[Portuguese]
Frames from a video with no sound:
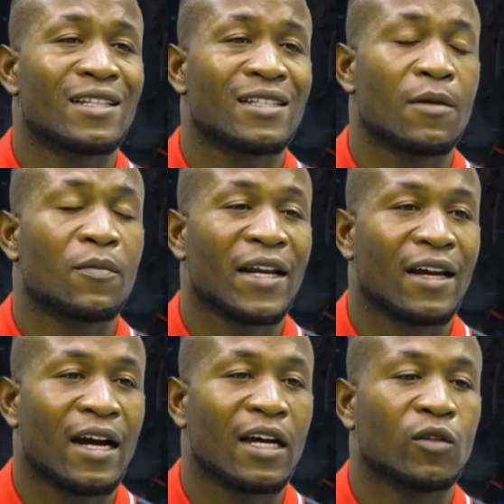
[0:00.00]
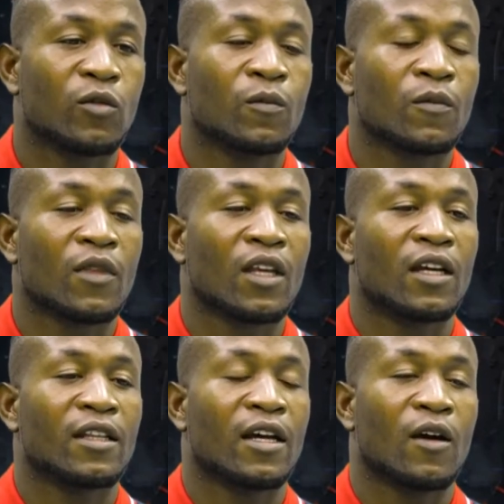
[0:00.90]
desempregado.
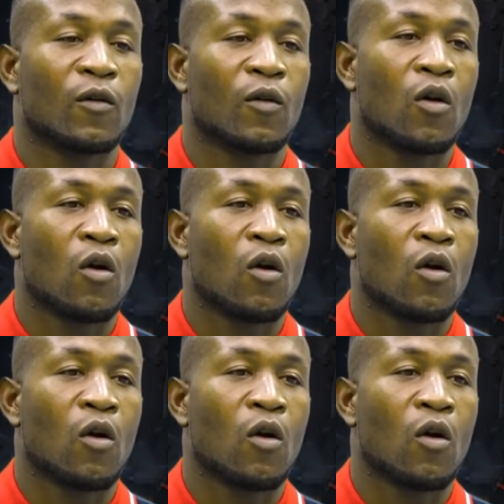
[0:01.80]
Então,